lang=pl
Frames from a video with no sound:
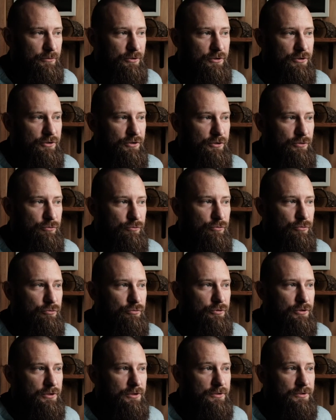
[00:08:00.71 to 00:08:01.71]
odcinku,
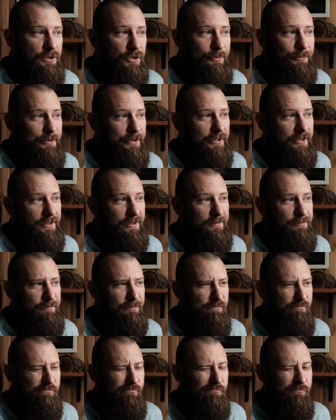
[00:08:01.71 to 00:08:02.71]
który zrobię
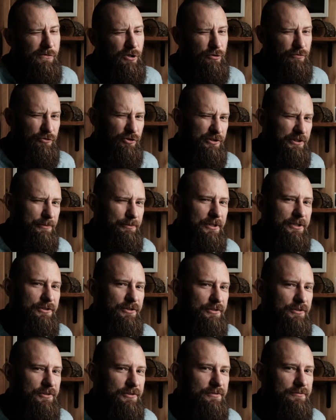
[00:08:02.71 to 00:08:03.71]
mm, równo za
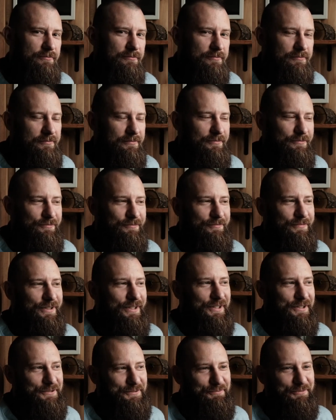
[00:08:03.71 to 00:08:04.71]
miesiąc,
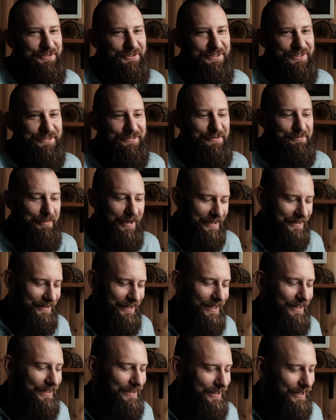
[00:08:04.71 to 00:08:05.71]
jak nic nie
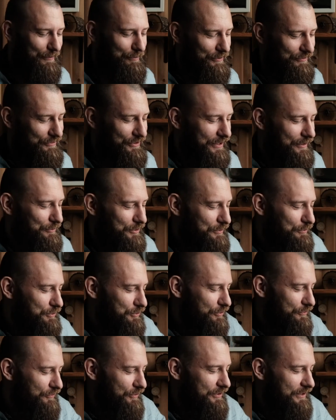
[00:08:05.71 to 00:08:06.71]
wypadnie, ale nie, powinienem zrobić
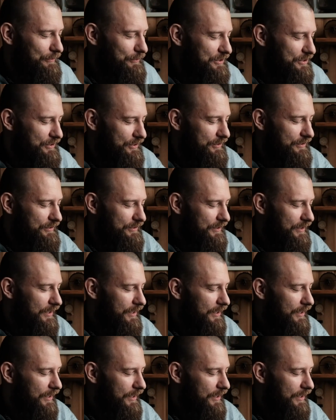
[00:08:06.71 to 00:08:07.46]
równo za miesiąc.